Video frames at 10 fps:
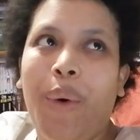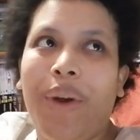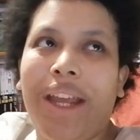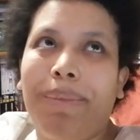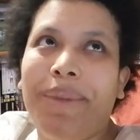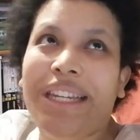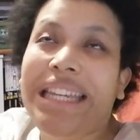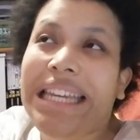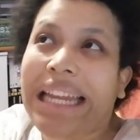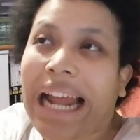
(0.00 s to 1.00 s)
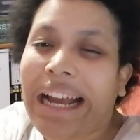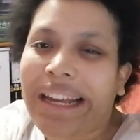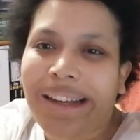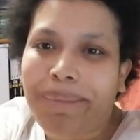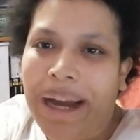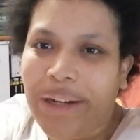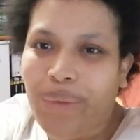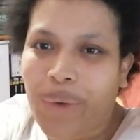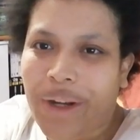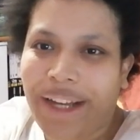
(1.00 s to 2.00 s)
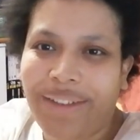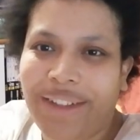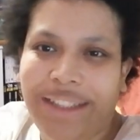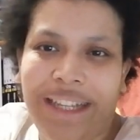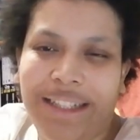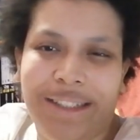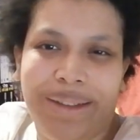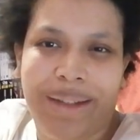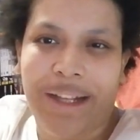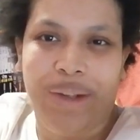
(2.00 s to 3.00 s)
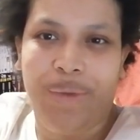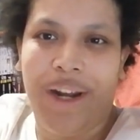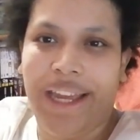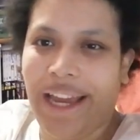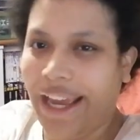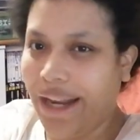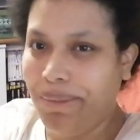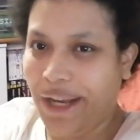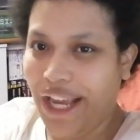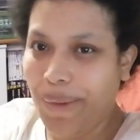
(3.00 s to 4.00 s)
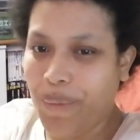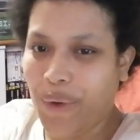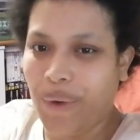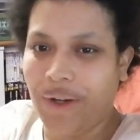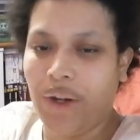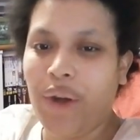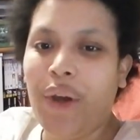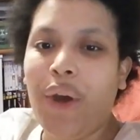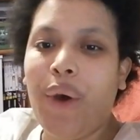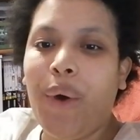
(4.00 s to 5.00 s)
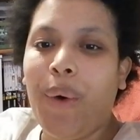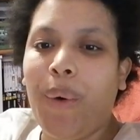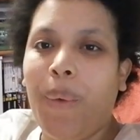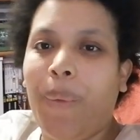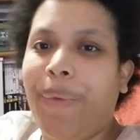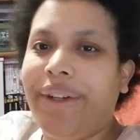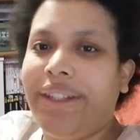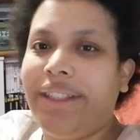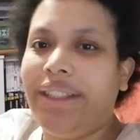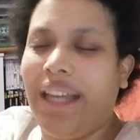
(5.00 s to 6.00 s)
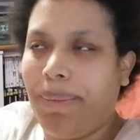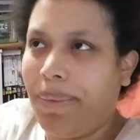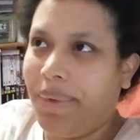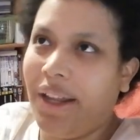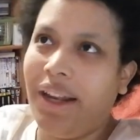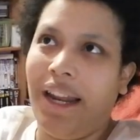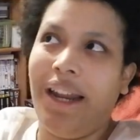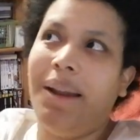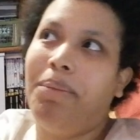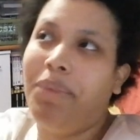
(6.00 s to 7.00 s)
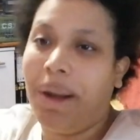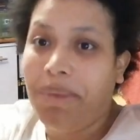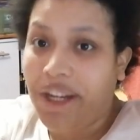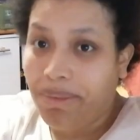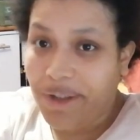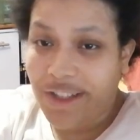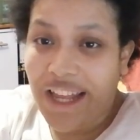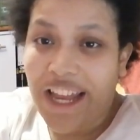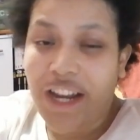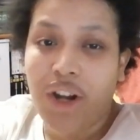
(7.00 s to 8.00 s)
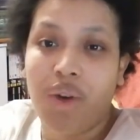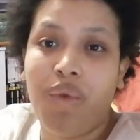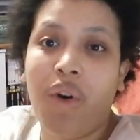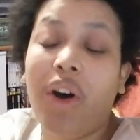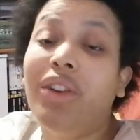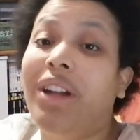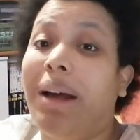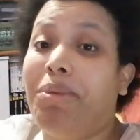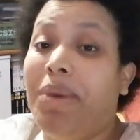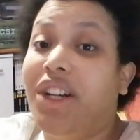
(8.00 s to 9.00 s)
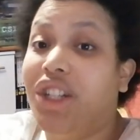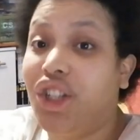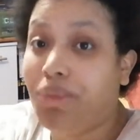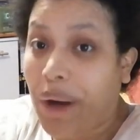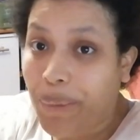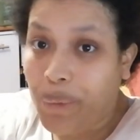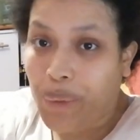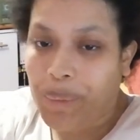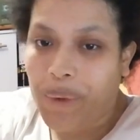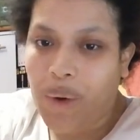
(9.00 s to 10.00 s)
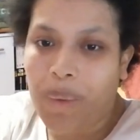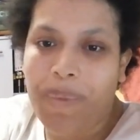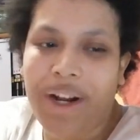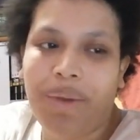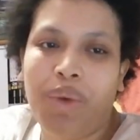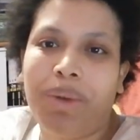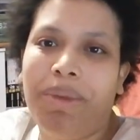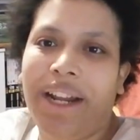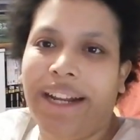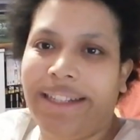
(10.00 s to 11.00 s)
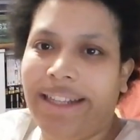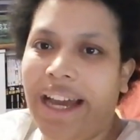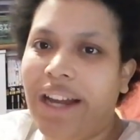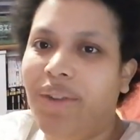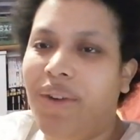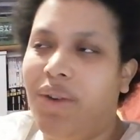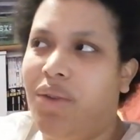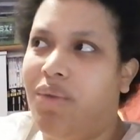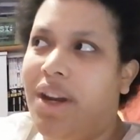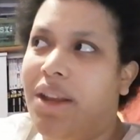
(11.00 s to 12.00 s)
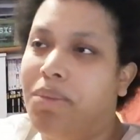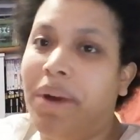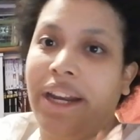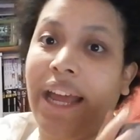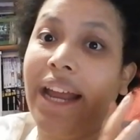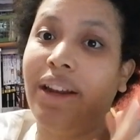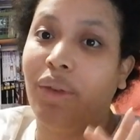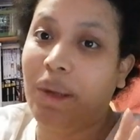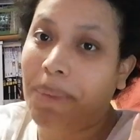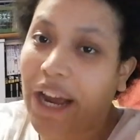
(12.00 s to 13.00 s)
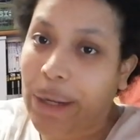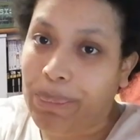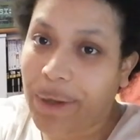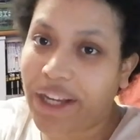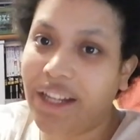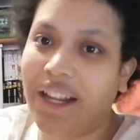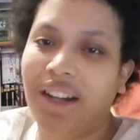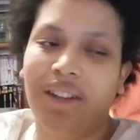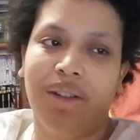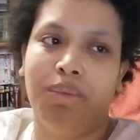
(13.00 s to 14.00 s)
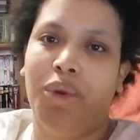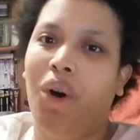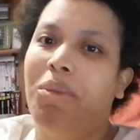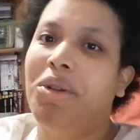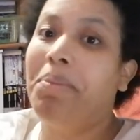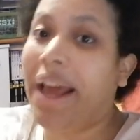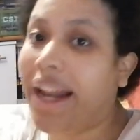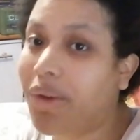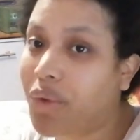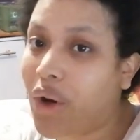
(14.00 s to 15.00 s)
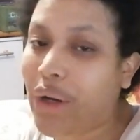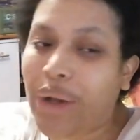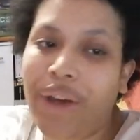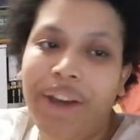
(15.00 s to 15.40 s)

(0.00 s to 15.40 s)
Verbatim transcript: Und ich habe mir nie Gedanken gemacht, wo, was, dass, dass es vielleicht kein Geld mehr geben könnte. Und ich habe dann, dann bin ich ein bisschen älter geworden und dann habe ich mein erstes Sparbuch bekommen. Und da wurde mir dann gesagt, wenn, wenn ich mein Geld auf die Bank bringe, dann bekomme ich mehr davon,